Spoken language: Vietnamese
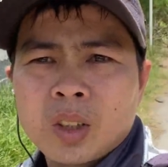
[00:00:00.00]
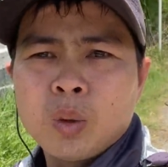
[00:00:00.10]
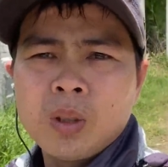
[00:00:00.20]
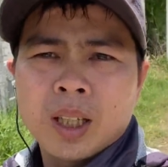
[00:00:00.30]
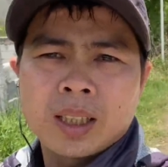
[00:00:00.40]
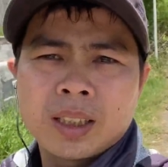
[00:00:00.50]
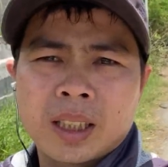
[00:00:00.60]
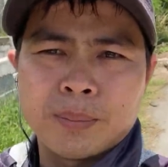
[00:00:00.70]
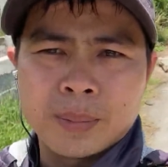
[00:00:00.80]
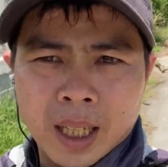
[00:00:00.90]
chú là đi
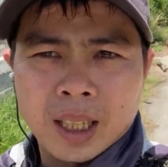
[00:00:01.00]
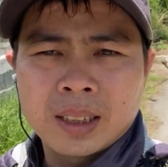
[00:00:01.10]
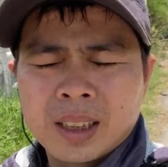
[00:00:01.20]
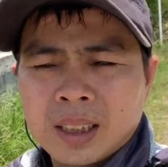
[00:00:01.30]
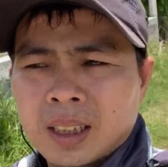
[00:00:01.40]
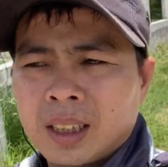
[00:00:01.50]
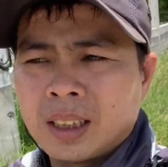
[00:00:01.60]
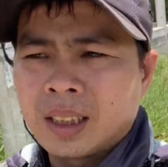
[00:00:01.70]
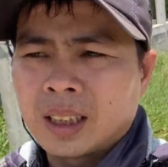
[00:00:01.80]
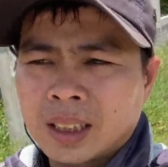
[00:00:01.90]
tìm vợ
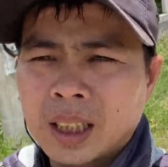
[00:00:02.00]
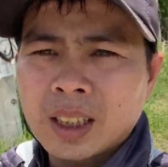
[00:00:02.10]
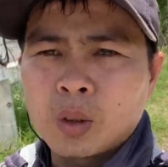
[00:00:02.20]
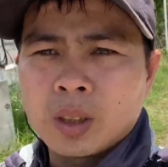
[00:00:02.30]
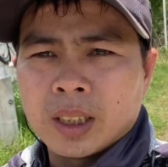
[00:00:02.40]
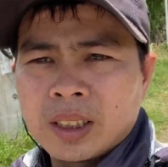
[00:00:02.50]
Thì à, cái câu chuyện